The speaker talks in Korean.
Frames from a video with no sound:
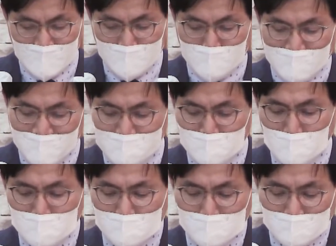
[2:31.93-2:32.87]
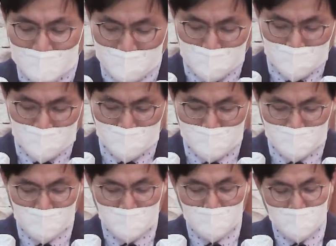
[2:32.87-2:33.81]
많은 것을
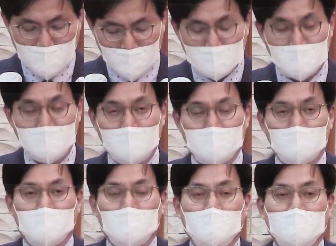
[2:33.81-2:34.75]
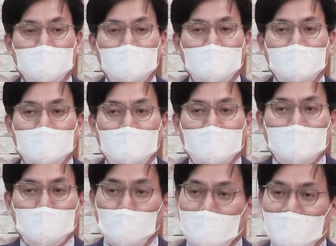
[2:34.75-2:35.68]
가졌음에도 허전하고
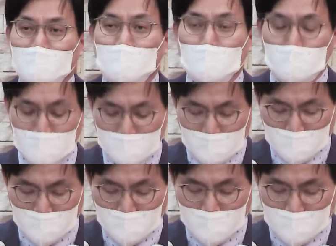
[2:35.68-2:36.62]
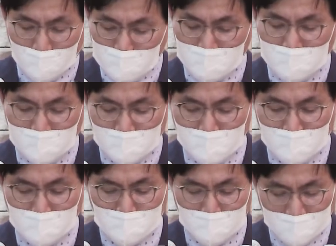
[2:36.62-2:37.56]
또 많은 것을
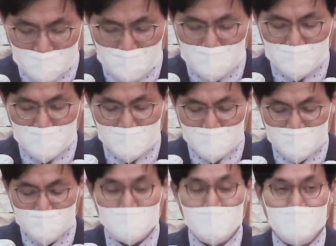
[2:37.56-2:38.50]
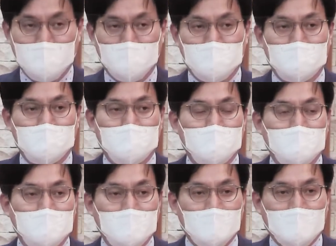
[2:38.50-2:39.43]
성취했음에도 채워지지 않는 마음.
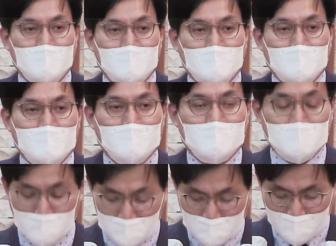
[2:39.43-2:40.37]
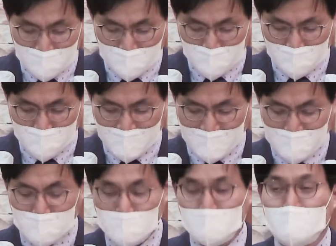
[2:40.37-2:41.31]
이것이 바로
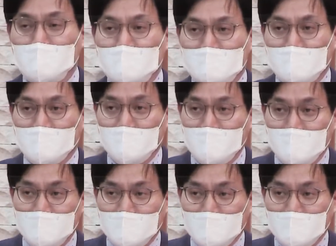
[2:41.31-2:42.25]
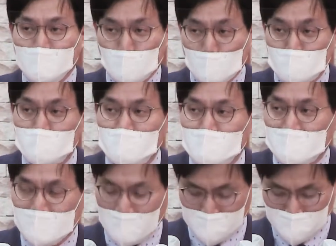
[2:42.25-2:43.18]
마이너스 인생의 모습입니다.